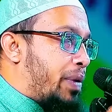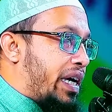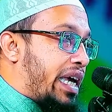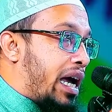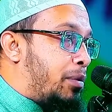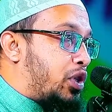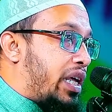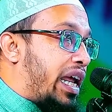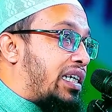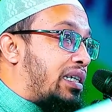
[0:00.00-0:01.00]
হবে
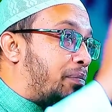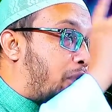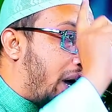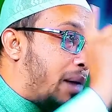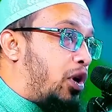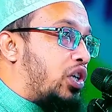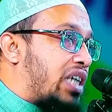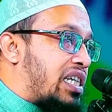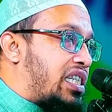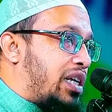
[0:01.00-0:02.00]
কেয়ামতের একটা ভয়াবহ
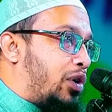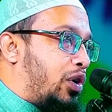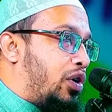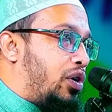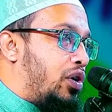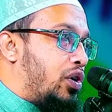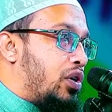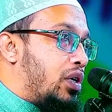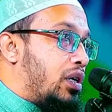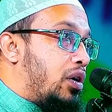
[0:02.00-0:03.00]
শাস্তি হলো
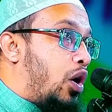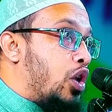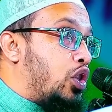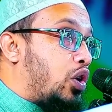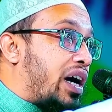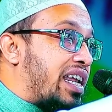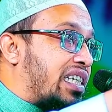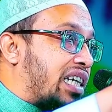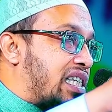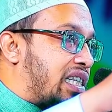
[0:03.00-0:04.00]

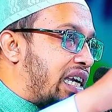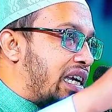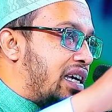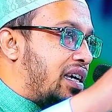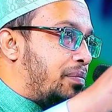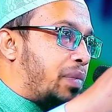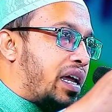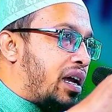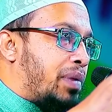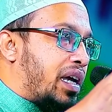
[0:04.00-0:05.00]
অন্ধকারের শাস্তি
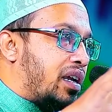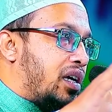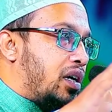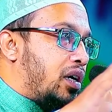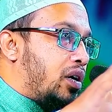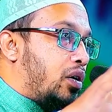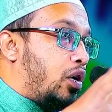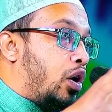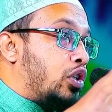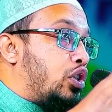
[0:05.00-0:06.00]
ভাইরা আমার
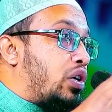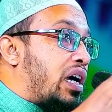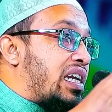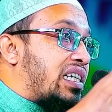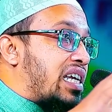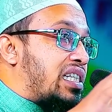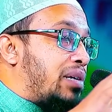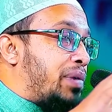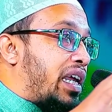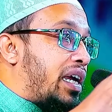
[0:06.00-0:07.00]
অন্ধকারের
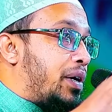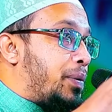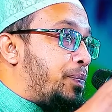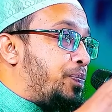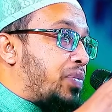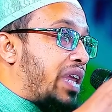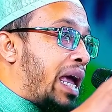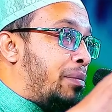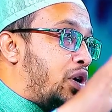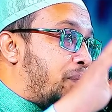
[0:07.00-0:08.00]
শাস্তি মানে
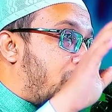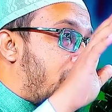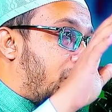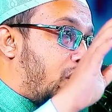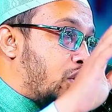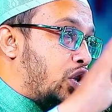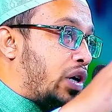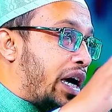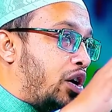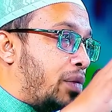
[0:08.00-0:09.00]
এমন ভয়াবহ
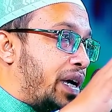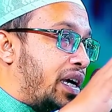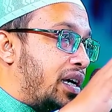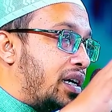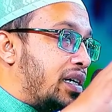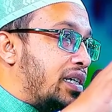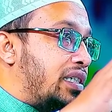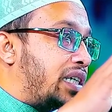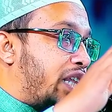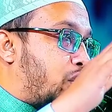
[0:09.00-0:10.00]
অন্ধকার হবে
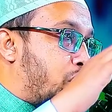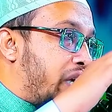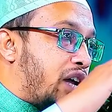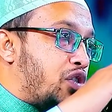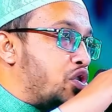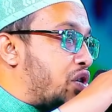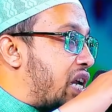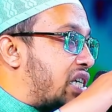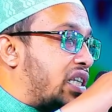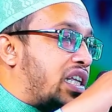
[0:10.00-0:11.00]
যে দুনিয়ার
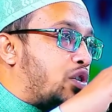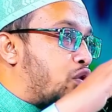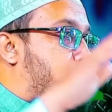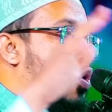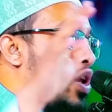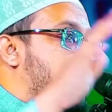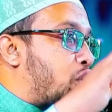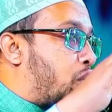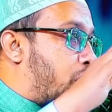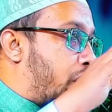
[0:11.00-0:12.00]
অন্ধকারের সাথে কোনো
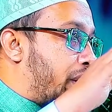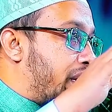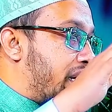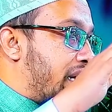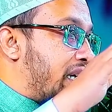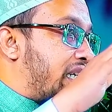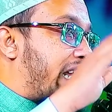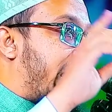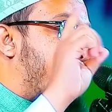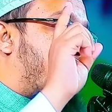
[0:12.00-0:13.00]
তুলনাযোগ্য নয় সেই